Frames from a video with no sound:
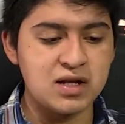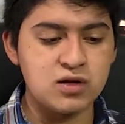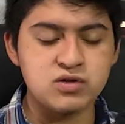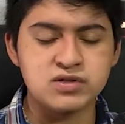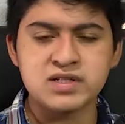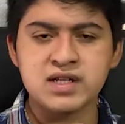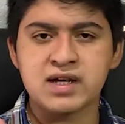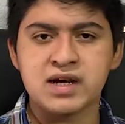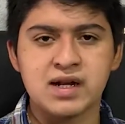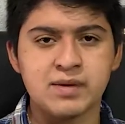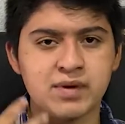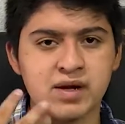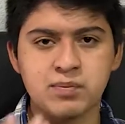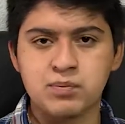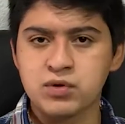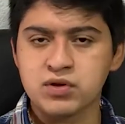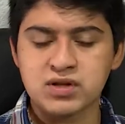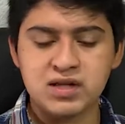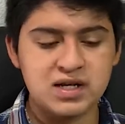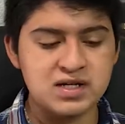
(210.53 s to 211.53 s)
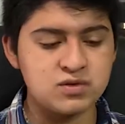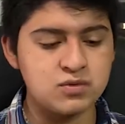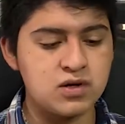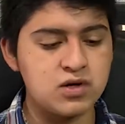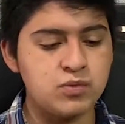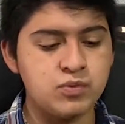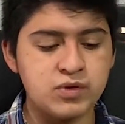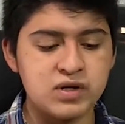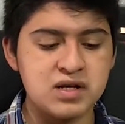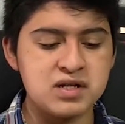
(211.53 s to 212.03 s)
no sé, grabar podcast o
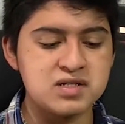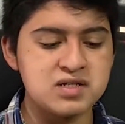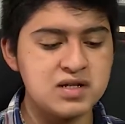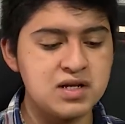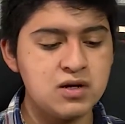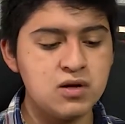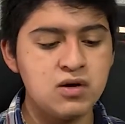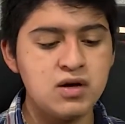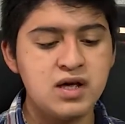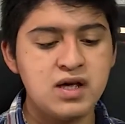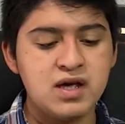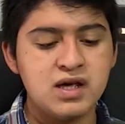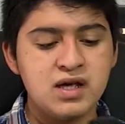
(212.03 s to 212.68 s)
algo por el estilo